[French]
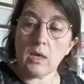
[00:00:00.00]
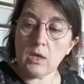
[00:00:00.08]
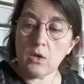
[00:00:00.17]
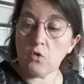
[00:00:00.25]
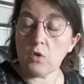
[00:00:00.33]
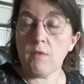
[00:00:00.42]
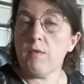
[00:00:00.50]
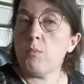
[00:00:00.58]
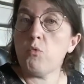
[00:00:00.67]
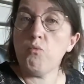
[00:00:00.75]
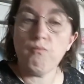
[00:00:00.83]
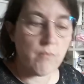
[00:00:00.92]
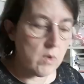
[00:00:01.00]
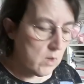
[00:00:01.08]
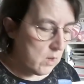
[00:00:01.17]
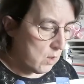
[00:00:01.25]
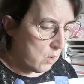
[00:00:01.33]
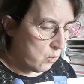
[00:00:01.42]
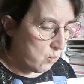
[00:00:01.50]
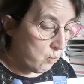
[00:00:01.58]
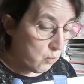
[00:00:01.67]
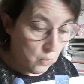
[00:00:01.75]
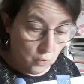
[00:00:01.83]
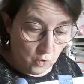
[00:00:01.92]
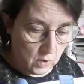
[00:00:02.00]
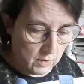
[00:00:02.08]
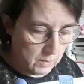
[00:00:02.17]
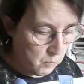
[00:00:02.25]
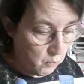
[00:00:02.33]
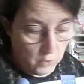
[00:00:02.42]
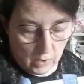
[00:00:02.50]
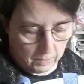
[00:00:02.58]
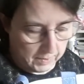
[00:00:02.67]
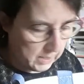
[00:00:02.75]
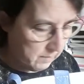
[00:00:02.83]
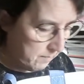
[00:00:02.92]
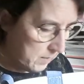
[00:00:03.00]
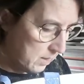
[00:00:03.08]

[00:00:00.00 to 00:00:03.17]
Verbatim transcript: et j'en avais plus. Donc euh, je n'en ai plus, j'en ai repris,